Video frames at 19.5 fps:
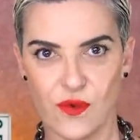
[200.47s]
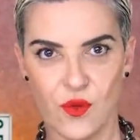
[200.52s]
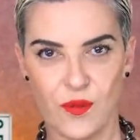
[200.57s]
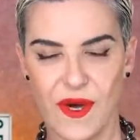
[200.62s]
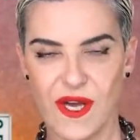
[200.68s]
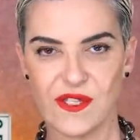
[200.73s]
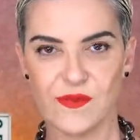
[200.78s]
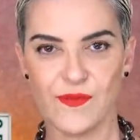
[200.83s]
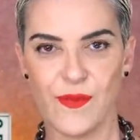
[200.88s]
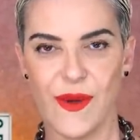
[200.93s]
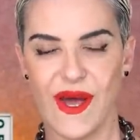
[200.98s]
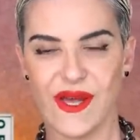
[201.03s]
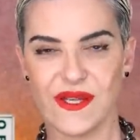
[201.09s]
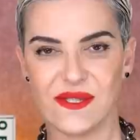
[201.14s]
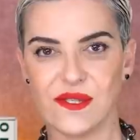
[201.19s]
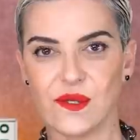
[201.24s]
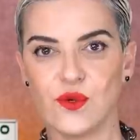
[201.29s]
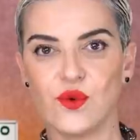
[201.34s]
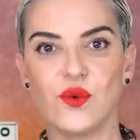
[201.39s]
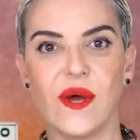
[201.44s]
o mais
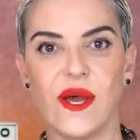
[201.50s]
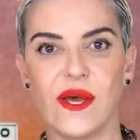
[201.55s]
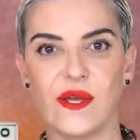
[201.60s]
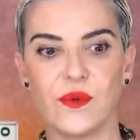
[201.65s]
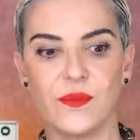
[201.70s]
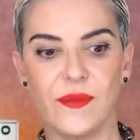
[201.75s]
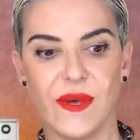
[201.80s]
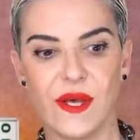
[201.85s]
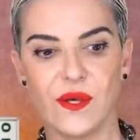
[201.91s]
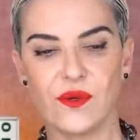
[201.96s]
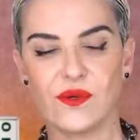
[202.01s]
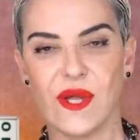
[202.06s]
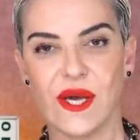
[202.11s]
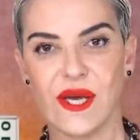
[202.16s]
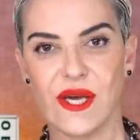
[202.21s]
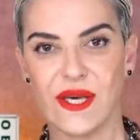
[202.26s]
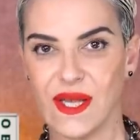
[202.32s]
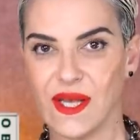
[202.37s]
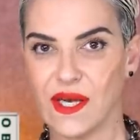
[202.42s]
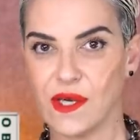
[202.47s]
básico é no meio da
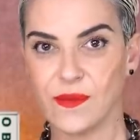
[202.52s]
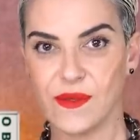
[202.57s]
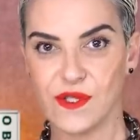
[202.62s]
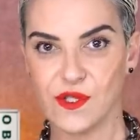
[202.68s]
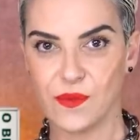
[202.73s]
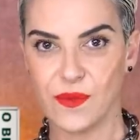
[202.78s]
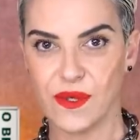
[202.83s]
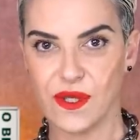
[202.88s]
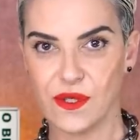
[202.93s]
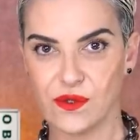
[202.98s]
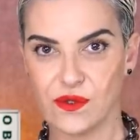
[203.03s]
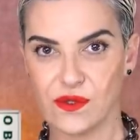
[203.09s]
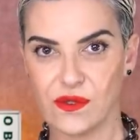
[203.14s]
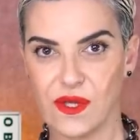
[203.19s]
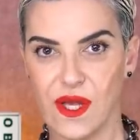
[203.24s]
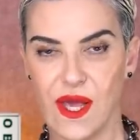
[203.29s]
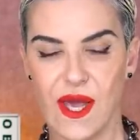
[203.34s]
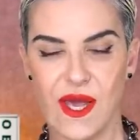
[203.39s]
canela, mais ou menos.